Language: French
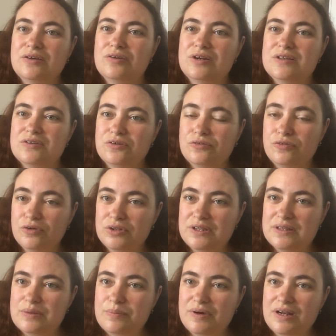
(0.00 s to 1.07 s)
euh, les enfants
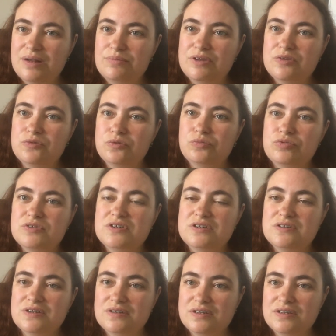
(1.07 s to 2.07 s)
n'étaient pas à la maison puisqu'ils